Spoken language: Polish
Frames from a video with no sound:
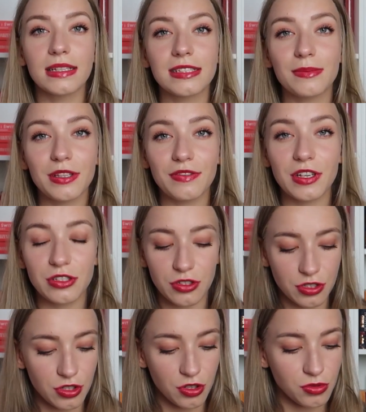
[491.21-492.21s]
Następnie dwie
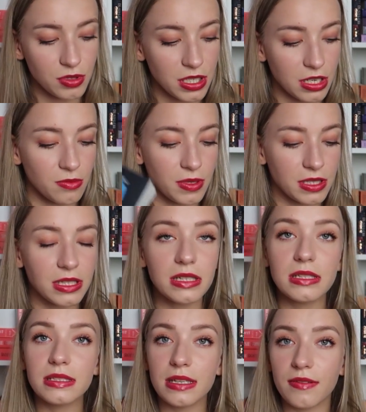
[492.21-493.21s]
książki, o których ja kompletnie
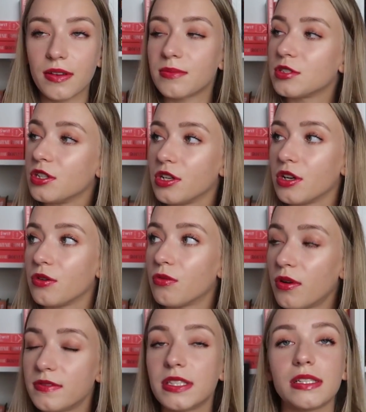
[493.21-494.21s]
nic nie wiem, czyli
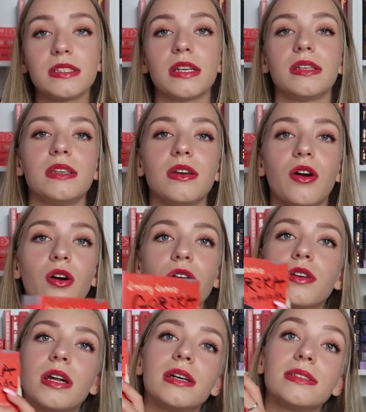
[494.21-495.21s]
Łowca Cieni
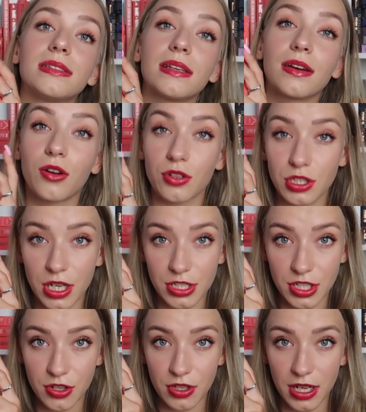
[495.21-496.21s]
oraz
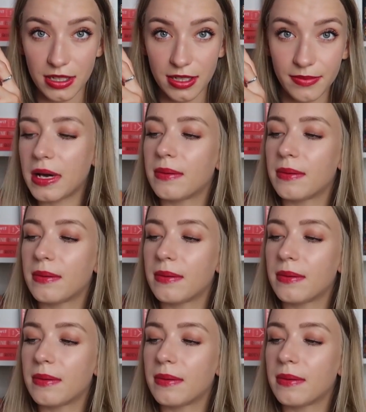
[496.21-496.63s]
Gorzka Czekolada.